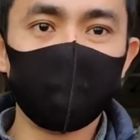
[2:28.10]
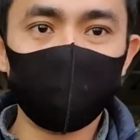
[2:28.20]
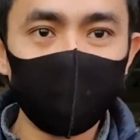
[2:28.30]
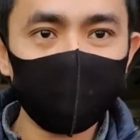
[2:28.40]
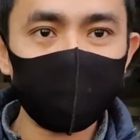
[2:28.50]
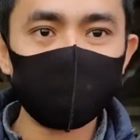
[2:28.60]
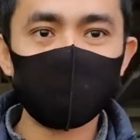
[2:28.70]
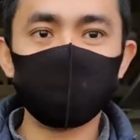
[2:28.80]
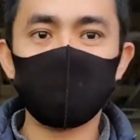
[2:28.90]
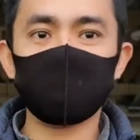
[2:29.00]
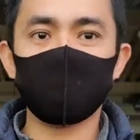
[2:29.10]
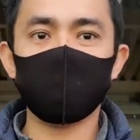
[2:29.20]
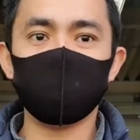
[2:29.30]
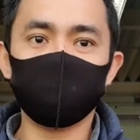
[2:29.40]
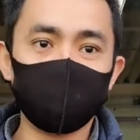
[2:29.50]
kung either masipag ka
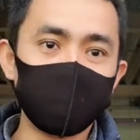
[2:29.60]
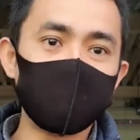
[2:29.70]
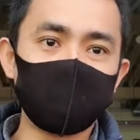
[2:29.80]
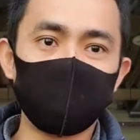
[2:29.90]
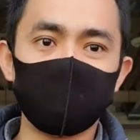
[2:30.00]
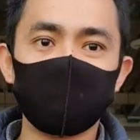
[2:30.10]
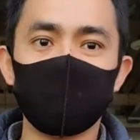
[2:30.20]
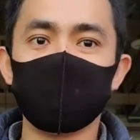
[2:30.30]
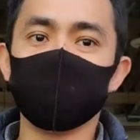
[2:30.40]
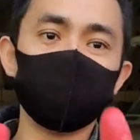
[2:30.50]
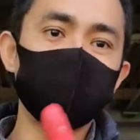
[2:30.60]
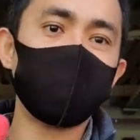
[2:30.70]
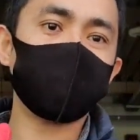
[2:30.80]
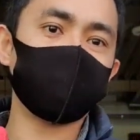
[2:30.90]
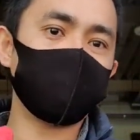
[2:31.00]
or either tamad ka doon yun
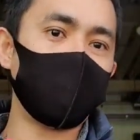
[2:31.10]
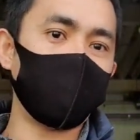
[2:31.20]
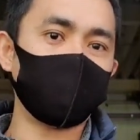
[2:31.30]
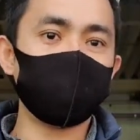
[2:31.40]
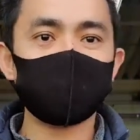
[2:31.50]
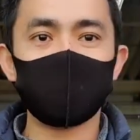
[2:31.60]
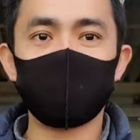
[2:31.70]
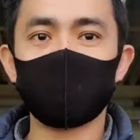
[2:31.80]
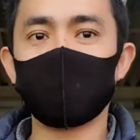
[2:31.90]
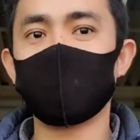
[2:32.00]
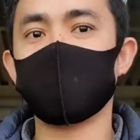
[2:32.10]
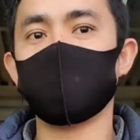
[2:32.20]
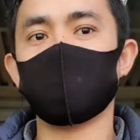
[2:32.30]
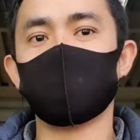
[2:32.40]
lang yung dalawa kung masipag ka eh,